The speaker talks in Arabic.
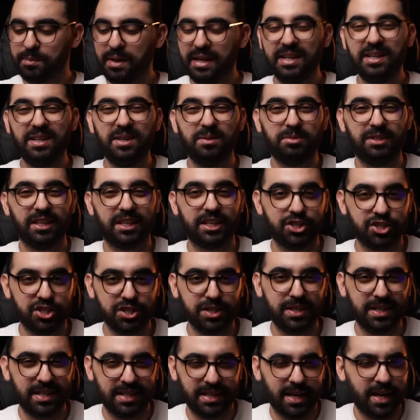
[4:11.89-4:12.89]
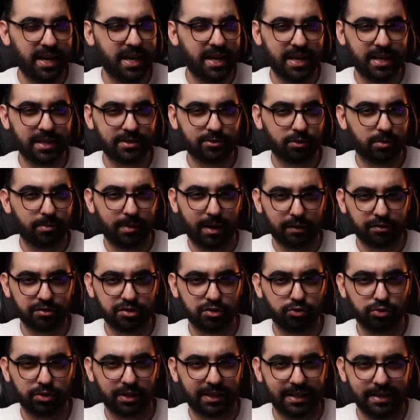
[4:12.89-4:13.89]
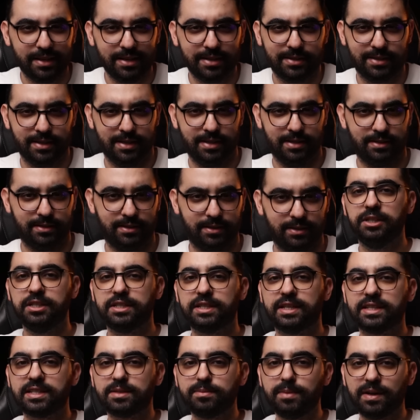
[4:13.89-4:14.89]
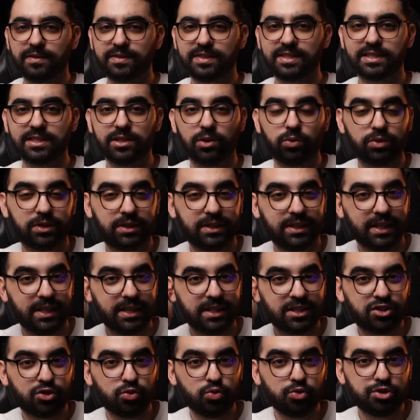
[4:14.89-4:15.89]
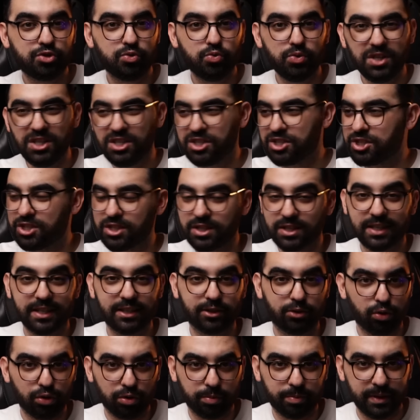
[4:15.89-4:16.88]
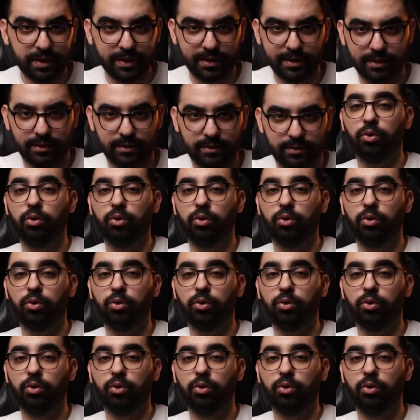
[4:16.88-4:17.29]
بحال الا بدا كيجيني النعاس ولا ما عرفتش شنو داك الاحساس بديت كنسمع بالصوت ديال التوشويش كيدور بيا